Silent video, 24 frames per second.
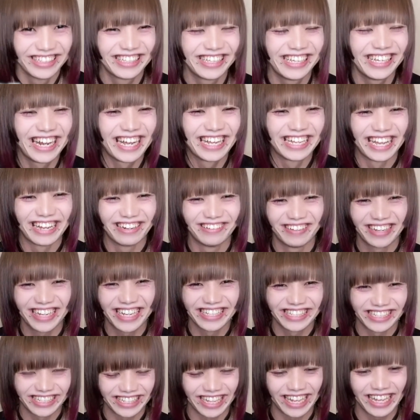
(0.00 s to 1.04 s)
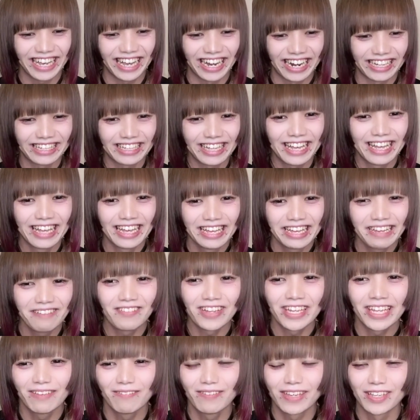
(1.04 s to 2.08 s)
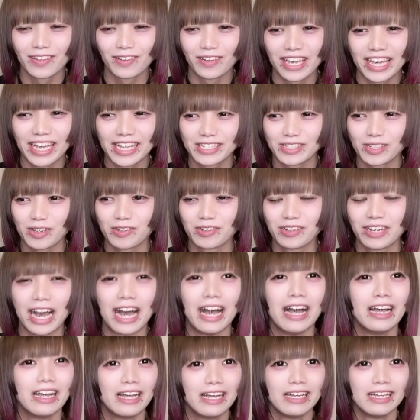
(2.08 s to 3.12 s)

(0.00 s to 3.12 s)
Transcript: 綺麗になるわけじゃないからね、やっぱ日々の継続が